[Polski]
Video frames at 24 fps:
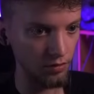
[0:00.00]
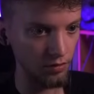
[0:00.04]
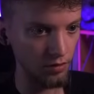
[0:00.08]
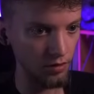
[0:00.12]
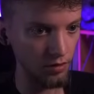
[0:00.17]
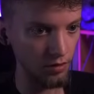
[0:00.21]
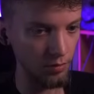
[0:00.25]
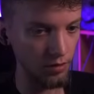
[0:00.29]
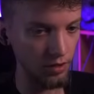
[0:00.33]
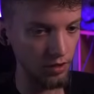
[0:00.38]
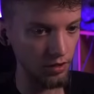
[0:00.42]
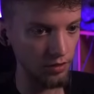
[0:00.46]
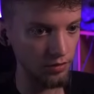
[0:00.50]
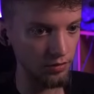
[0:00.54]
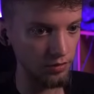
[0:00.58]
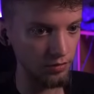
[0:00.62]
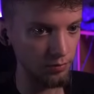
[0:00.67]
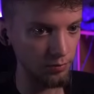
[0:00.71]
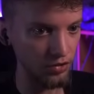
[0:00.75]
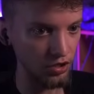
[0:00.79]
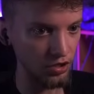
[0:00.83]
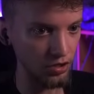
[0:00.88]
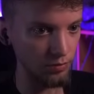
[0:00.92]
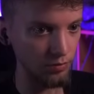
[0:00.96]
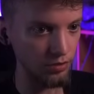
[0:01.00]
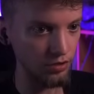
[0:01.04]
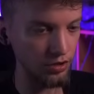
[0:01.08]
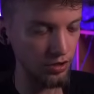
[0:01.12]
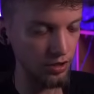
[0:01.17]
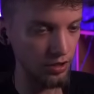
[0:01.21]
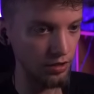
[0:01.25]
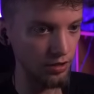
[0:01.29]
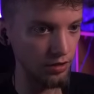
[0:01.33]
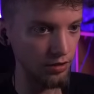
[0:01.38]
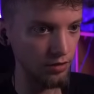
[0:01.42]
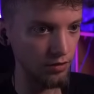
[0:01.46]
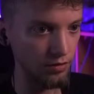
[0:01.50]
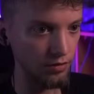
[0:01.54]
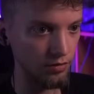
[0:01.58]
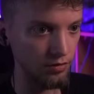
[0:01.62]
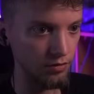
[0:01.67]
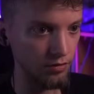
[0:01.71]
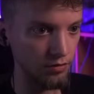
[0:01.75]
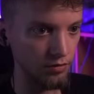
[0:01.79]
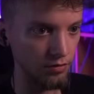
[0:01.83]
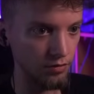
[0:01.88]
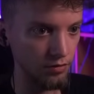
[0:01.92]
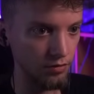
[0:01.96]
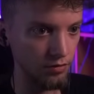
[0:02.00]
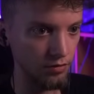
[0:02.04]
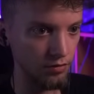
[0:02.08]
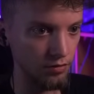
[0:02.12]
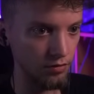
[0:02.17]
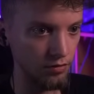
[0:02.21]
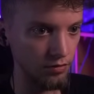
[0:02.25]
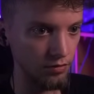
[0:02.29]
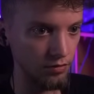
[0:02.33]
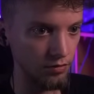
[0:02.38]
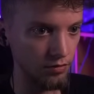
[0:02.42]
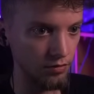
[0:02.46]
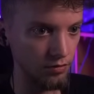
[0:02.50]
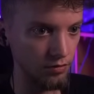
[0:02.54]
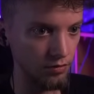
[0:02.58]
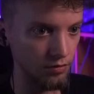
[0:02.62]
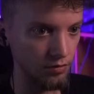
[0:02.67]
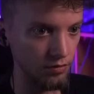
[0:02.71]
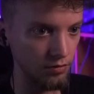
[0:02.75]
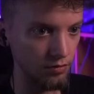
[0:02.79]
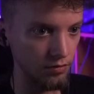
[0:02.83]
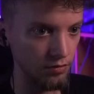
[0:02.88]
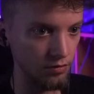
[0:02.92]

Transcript: Dobra, możemy iść dalej. O, 50.